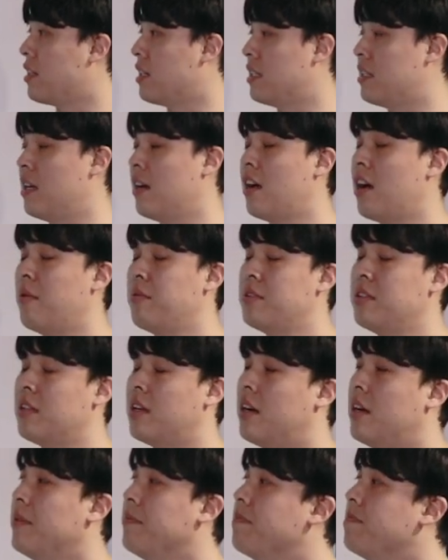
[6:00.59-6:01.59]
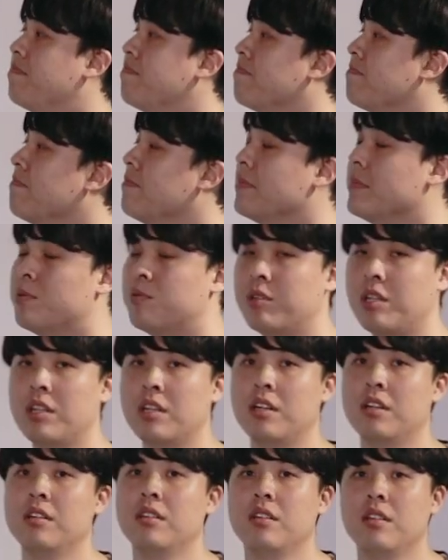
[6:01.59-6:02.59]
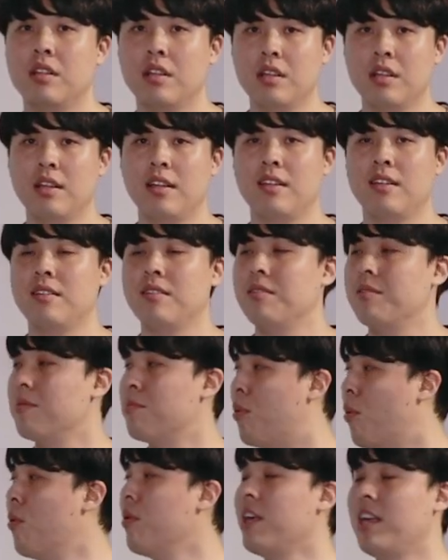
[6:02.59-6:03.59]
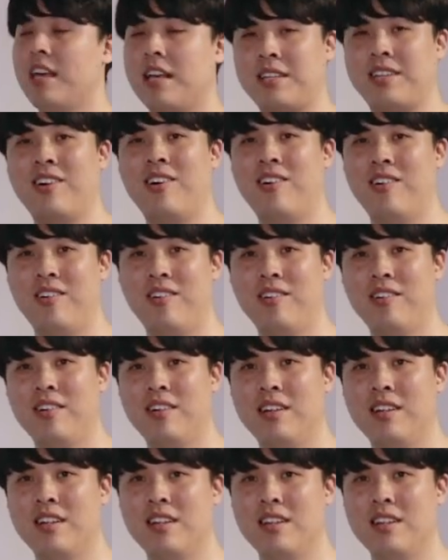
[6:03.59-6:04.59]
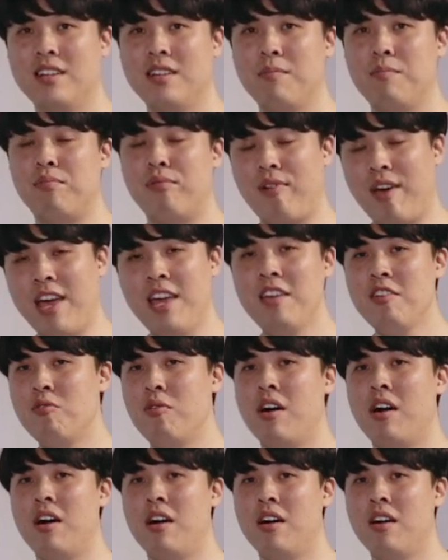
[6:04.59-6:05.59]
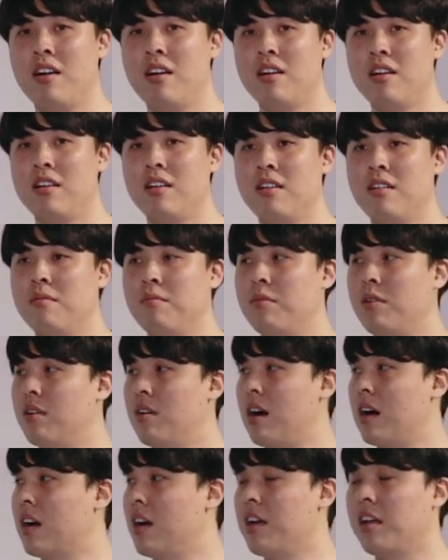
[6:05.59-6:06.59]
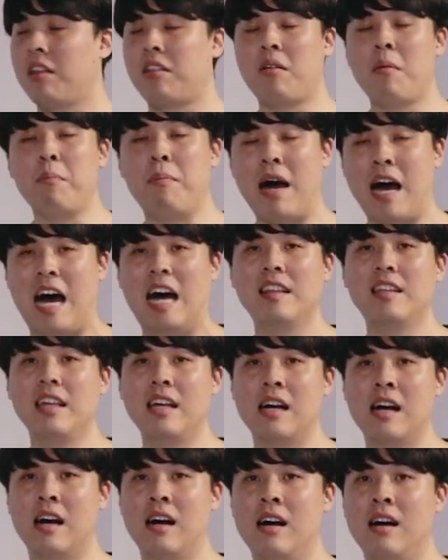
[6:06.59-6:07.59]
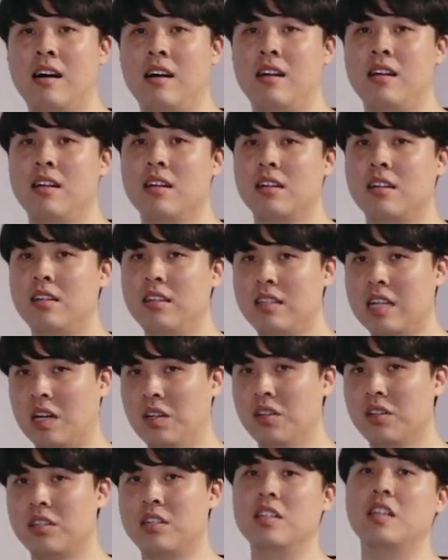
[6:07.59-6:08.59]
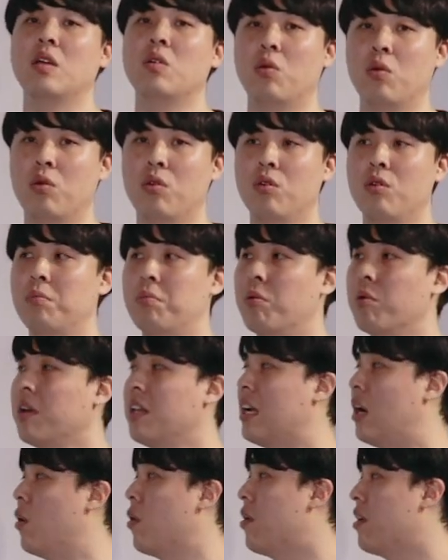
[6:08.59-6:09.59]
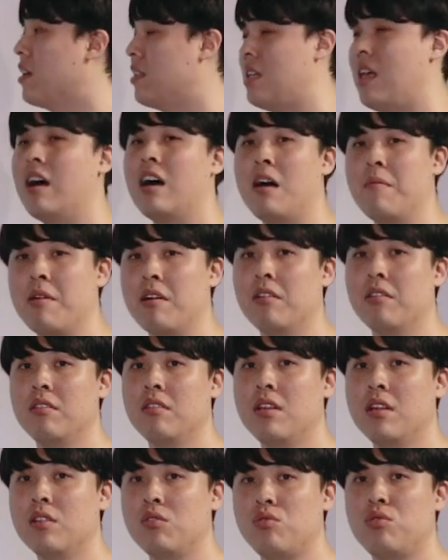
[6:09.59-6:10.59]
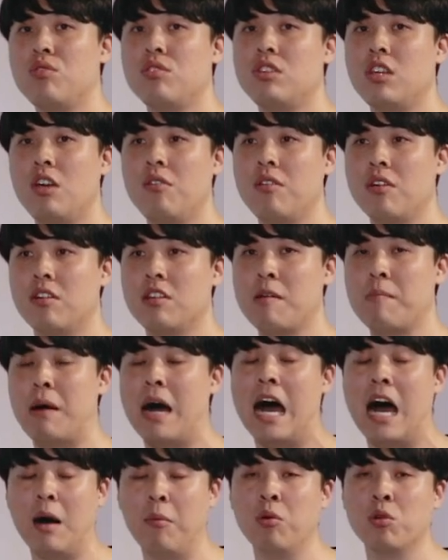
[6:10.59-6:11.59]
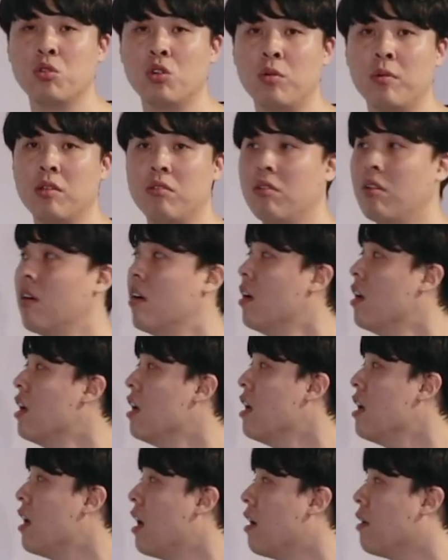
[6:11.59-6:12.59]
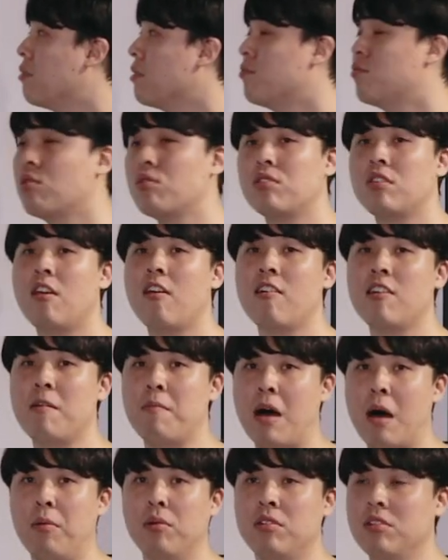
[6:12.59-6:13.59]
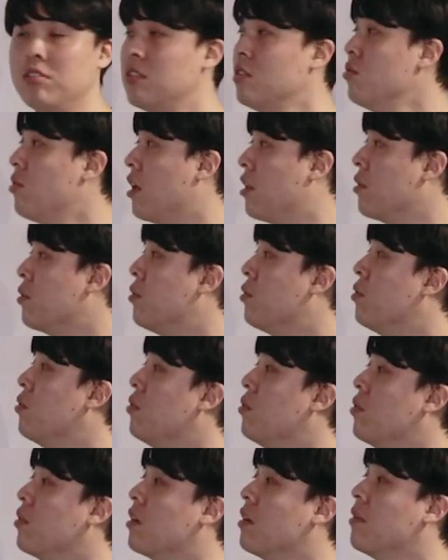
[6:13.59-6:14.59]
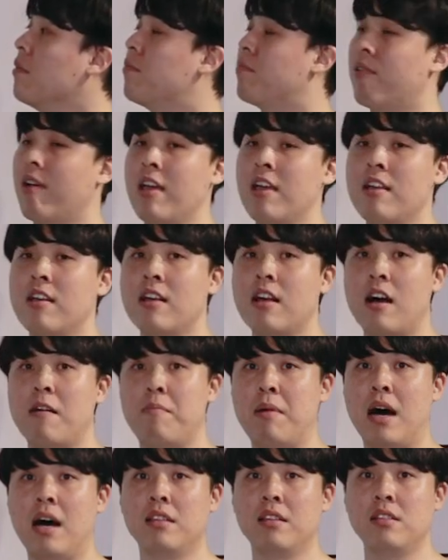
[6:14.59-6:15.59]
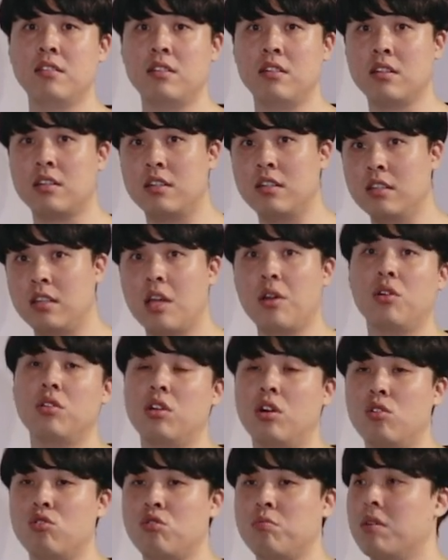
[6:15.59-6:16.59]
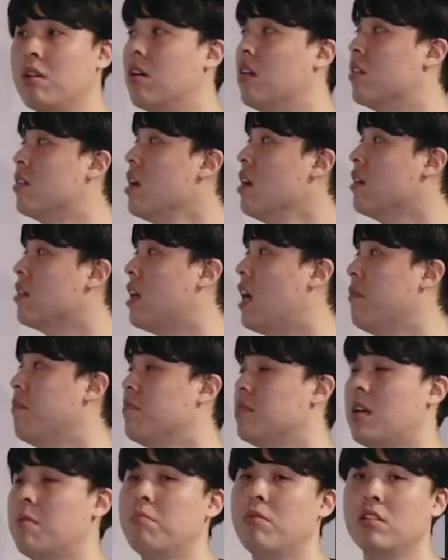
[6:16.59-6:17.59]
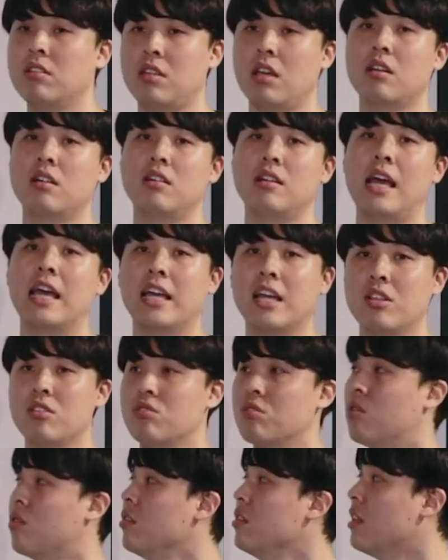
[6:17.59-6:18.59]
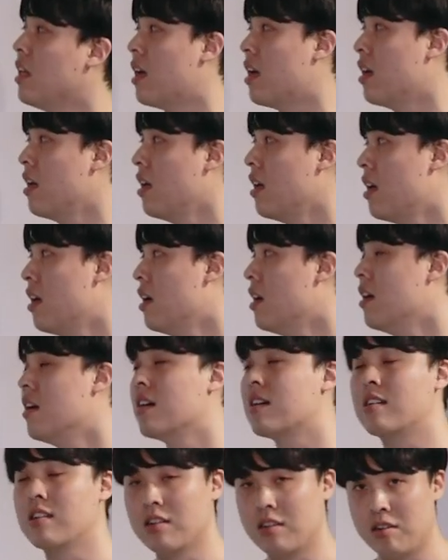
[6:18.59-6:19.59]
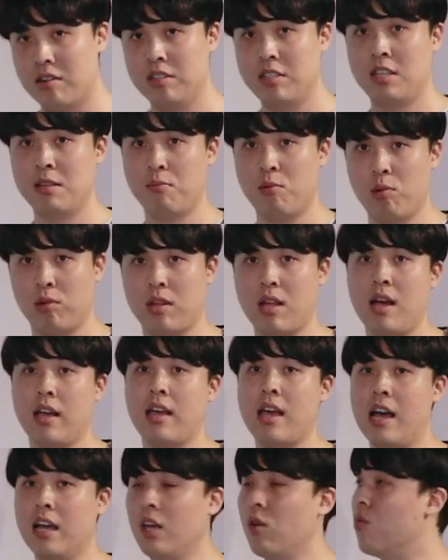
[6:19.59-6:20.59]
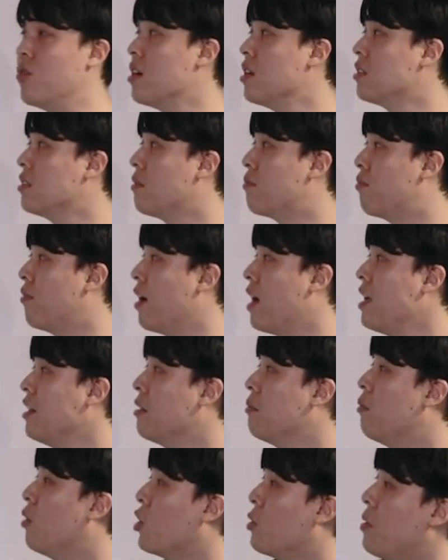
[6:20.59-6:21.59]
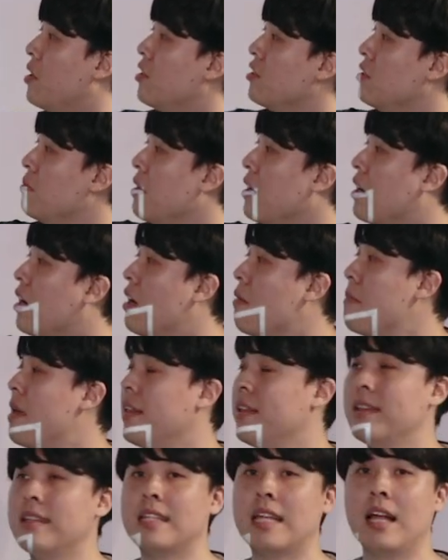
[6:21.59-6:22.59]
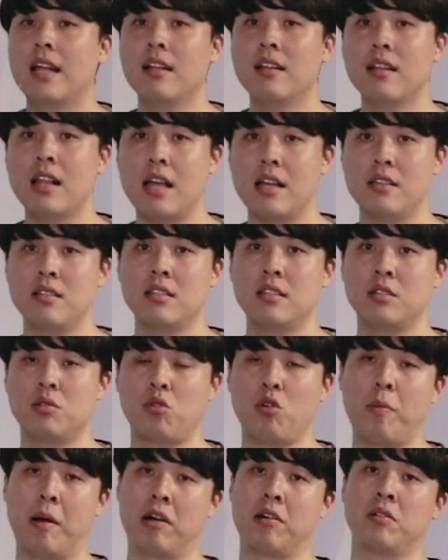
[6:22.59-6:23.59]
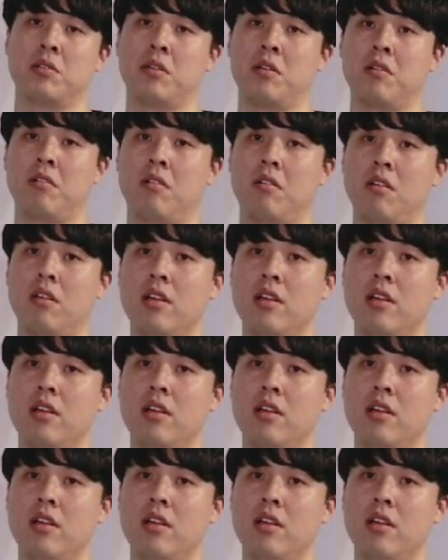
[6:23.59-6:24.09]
자, 생각합시다. 우리는 보기에서 브레인과 뭐 아까 얘기했던 바디가 그 단어 그대로 복이 나올 거라 생각하면 출제위원이 바보죠. 맞죠? 아, 출제위원이 바보 등신도 아니고 그 브레인과 바디즈를 그대로 넣어주면 그냥 답 3번 체크했겠죠. 근데 그러지 못하게 하기 위해서 브레인은 뭐로 바꿨습니까? 멘탈 헬스로 바꿨어요.